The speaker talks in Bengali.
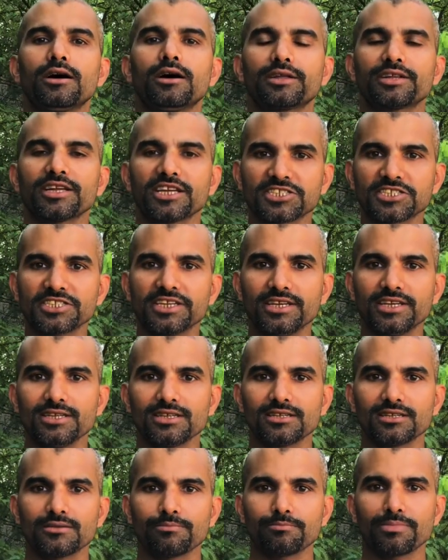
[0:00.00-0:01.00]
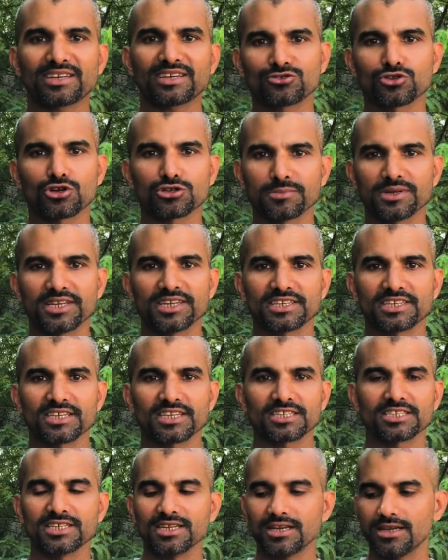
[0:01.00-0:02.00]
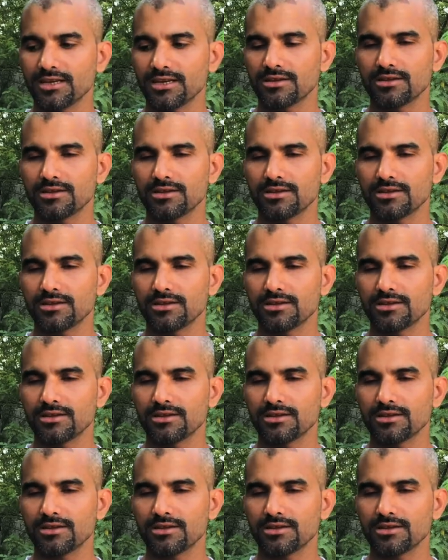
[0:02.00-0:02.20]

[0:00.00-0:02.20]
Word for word: রেস্ট নেই পাঁচ দশ মিনিট রেস্ট নিয়ে